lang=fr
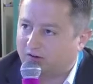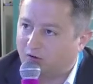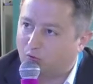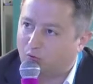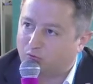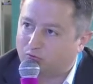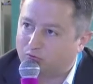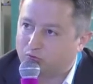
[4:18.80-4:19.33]

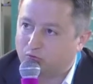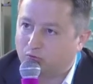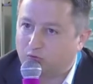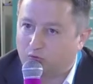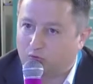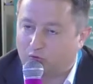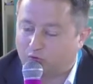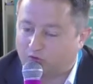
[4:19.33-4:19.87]
on
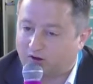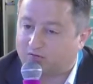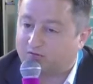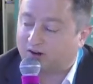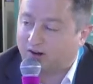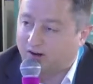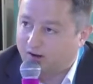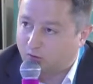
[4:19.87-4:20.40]
vous on
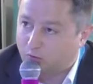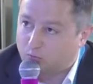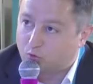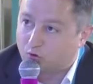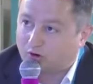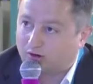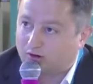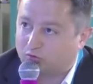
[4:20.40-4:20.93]
révélera le
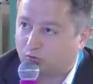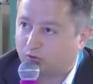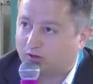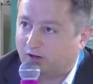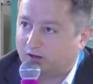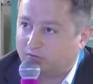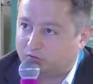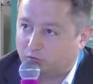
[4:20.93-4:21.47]
mot-clé sur
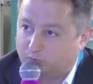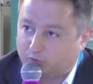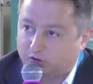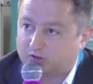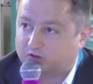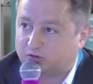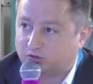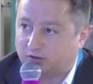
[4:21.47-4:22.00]
lequel il faut
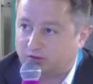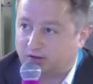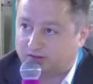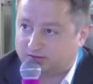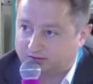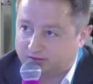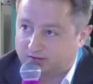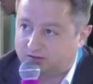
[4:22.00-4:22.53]
positionner un
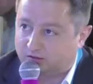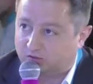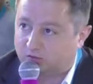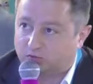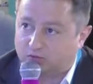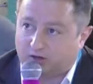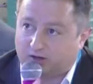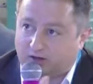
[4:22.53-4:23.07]
site que vous allez